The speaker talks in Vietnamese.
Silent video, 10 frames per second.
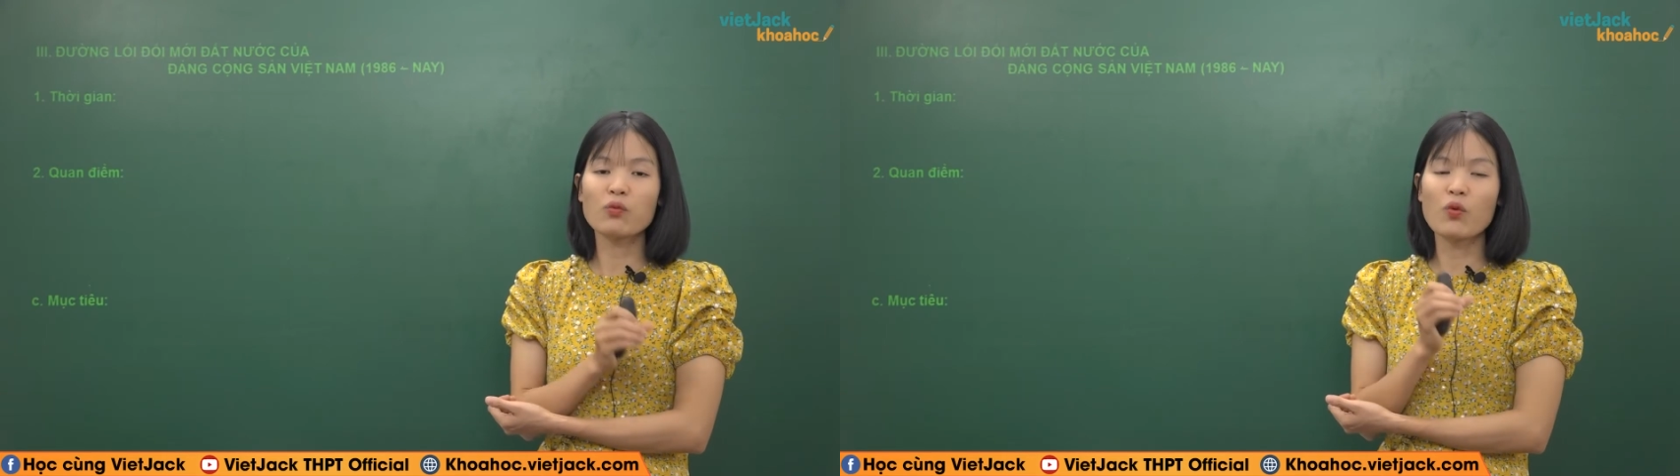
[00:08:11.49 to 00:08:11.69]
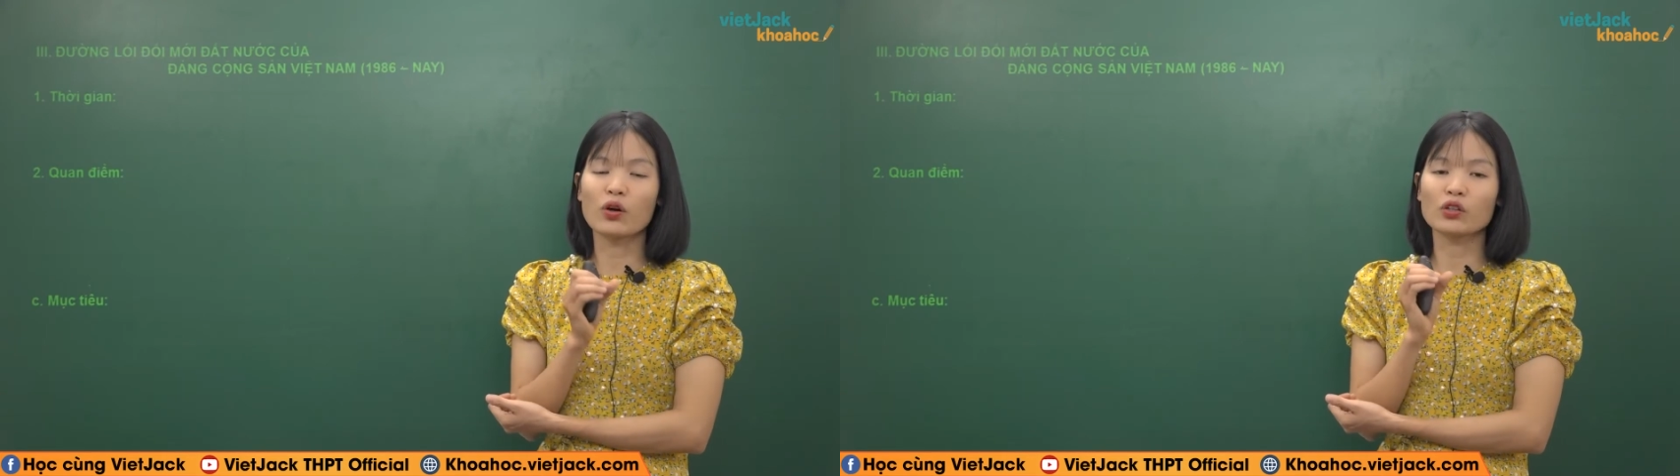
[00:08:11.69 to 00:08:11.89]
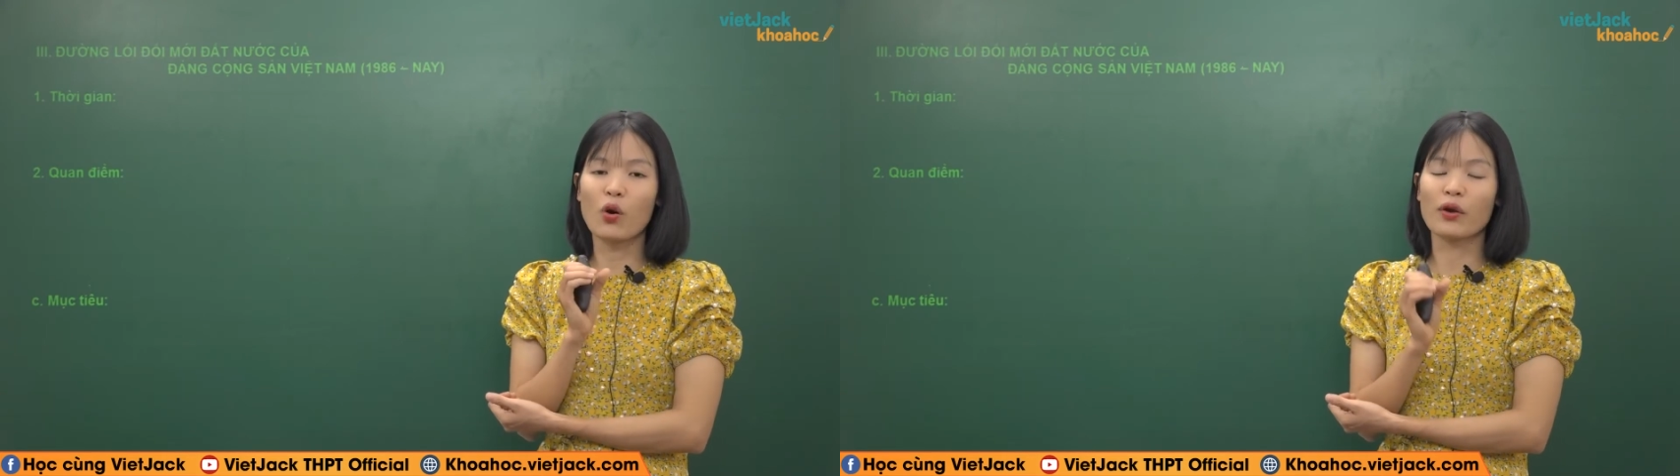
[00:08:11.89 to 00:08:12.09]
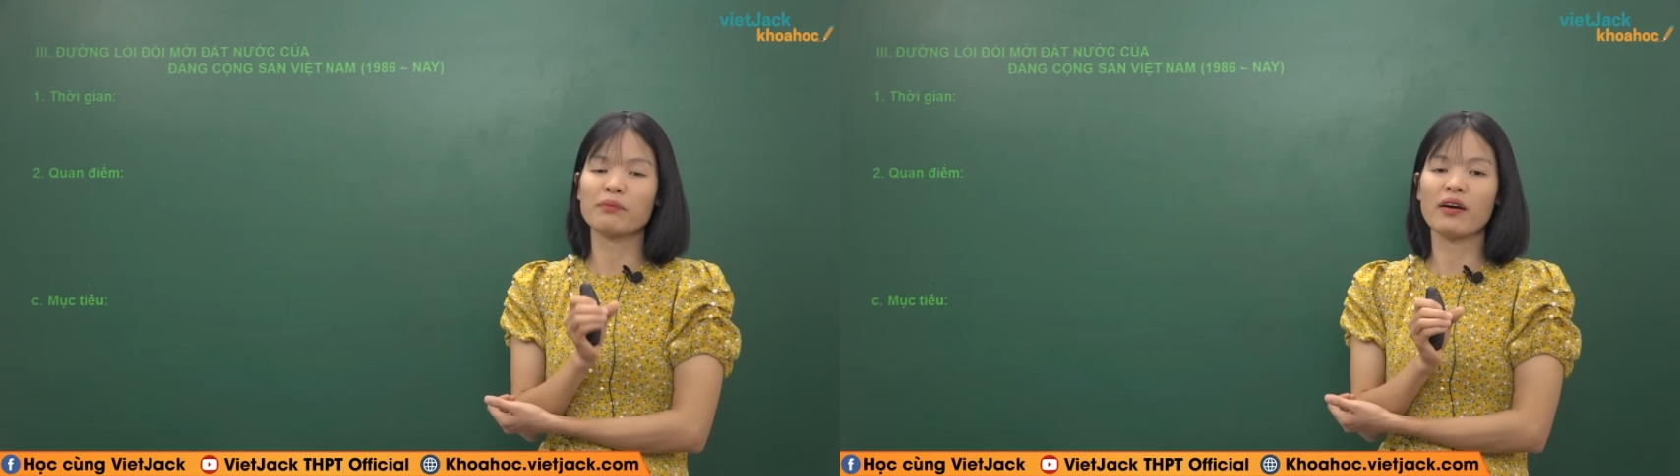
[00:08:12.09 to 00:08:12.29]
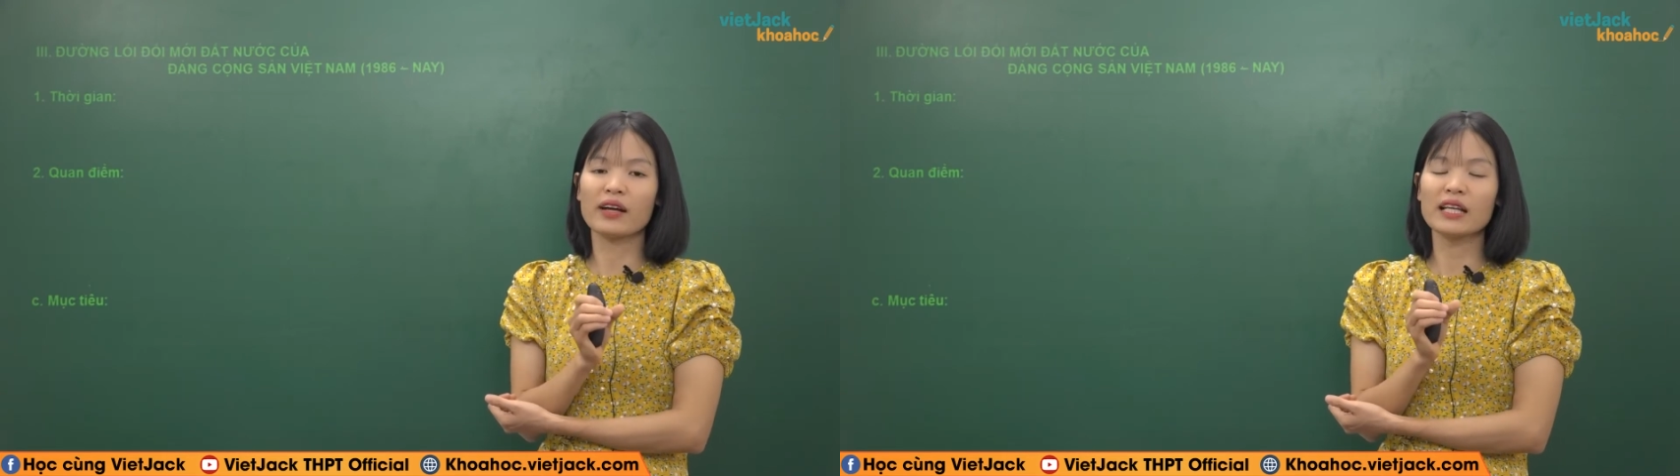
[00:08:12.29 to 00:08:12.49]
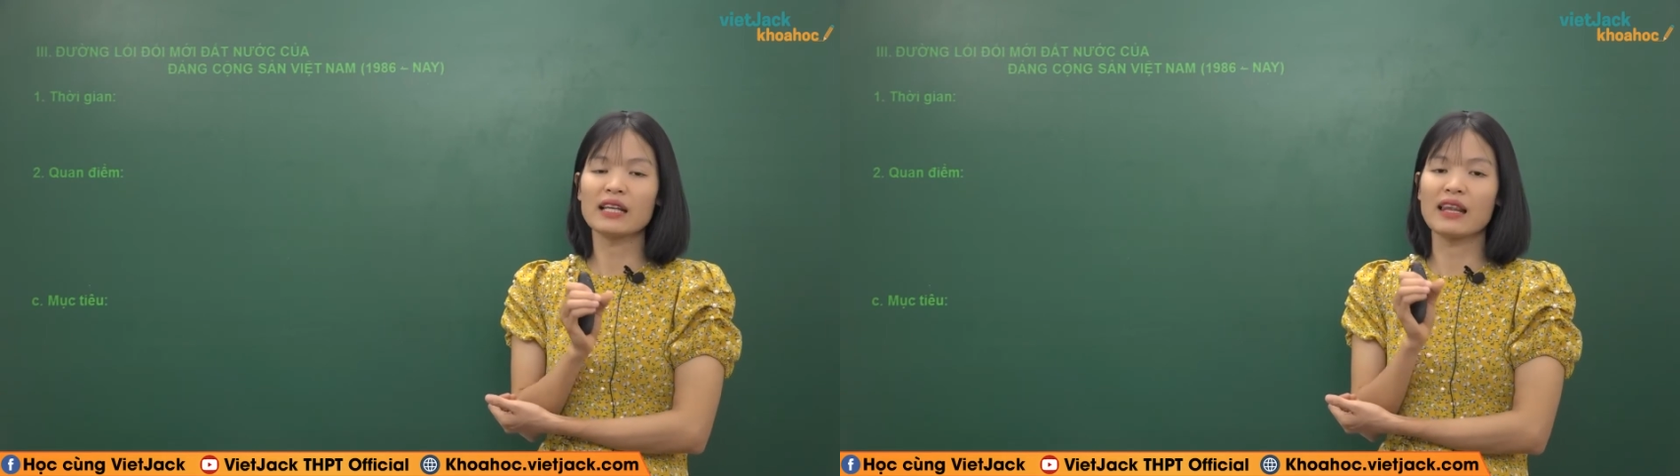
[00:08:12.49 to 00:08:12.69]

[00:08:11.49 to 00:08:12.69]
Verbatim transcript: công cuộc đổi mới